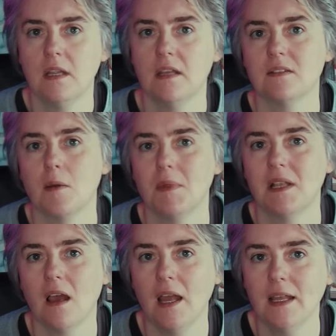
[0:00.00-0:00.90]
der ist
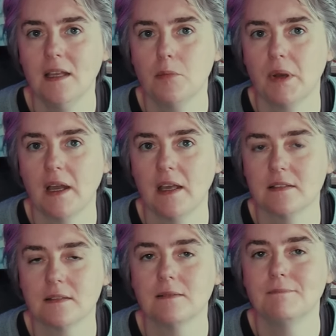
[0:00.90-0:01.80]
damit
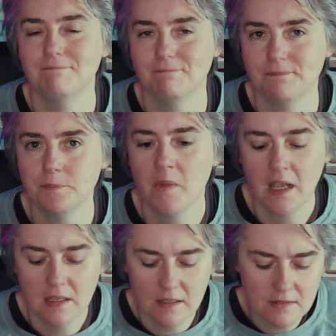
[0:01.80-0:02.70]
reingepresst. Hm?
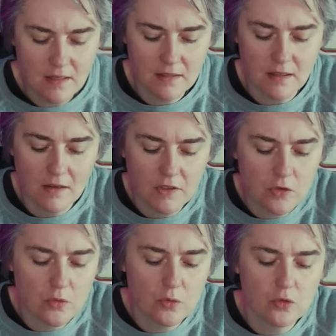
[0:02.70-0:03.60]
Das sind dann
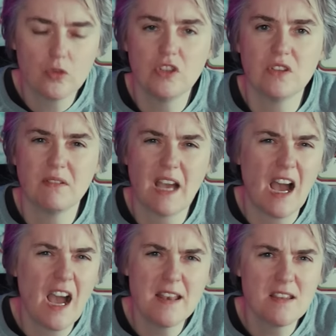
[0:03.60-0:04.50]
teilweise so, diese
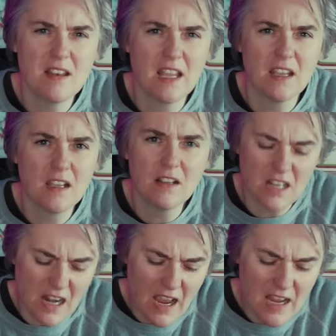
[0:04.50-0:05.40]
hartnäckigen
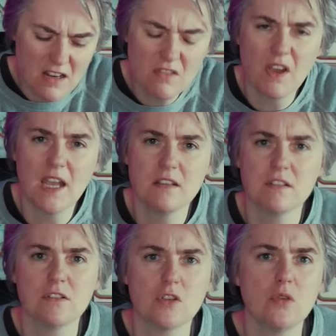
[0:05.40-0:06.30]
kleinen
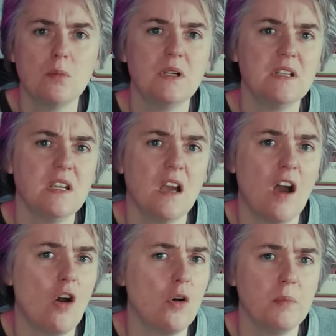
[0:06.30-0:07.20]
weißen Knubbel, die
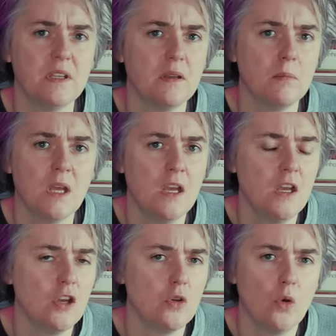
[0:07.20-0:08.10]
ihr auch mit dem
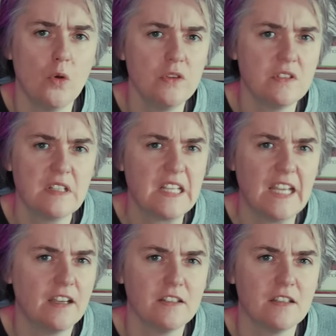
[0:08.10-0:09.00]
größten
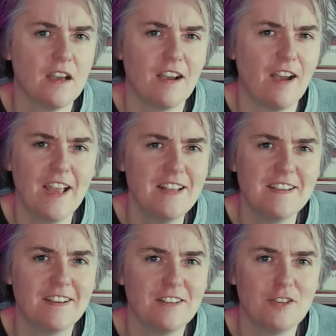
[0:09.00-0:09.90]

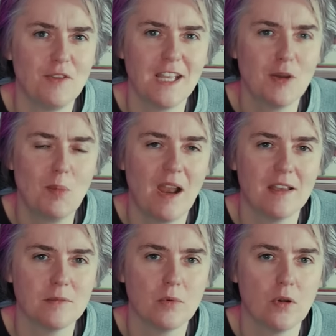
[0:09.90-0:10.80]
Kercherreiniger nicht
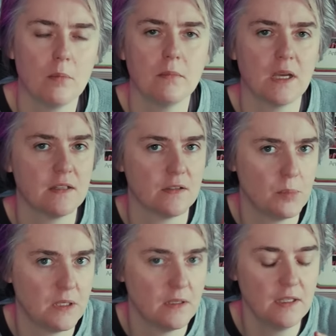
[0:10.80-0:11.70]
weggeblasen bekommt. Macht das
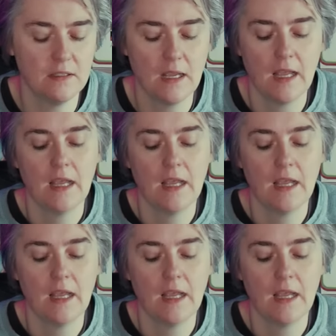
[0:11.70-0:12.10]
bitte nicht.